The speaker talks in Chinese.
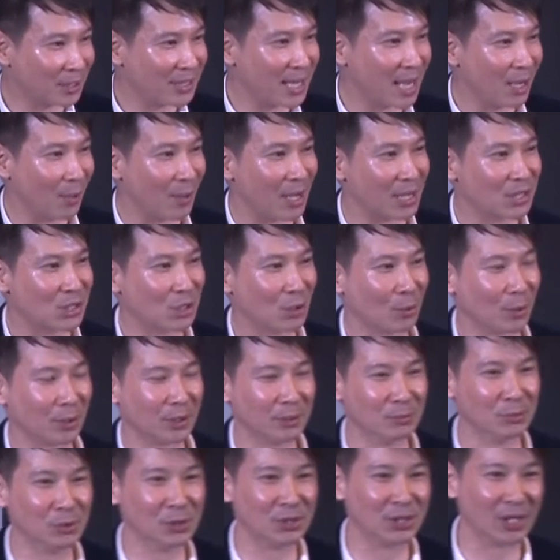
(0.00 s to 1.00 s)
他说耶和华是
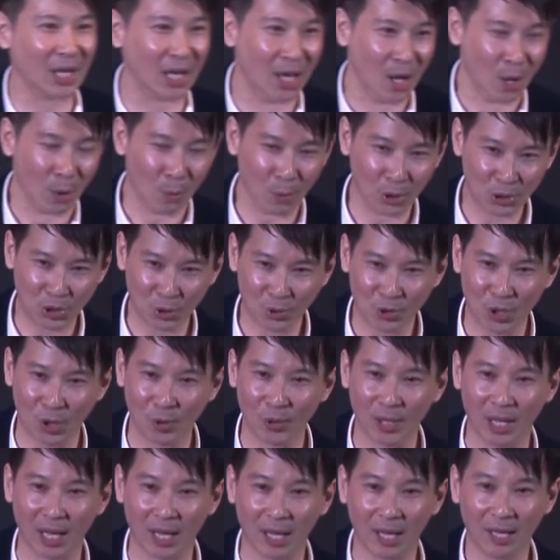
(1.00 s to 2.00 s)
我的牧者，我就
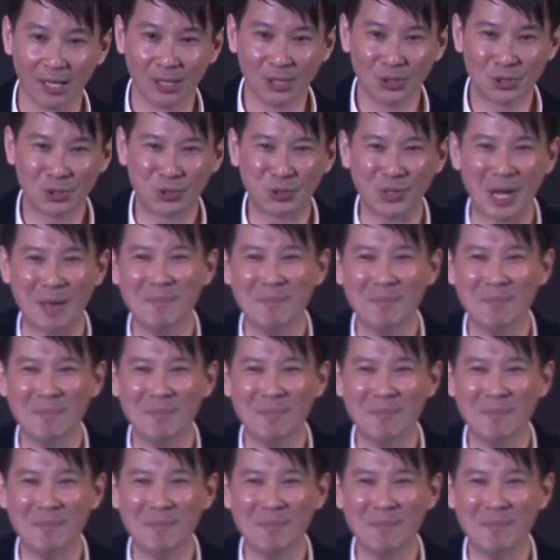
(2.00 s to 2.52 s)
够了。”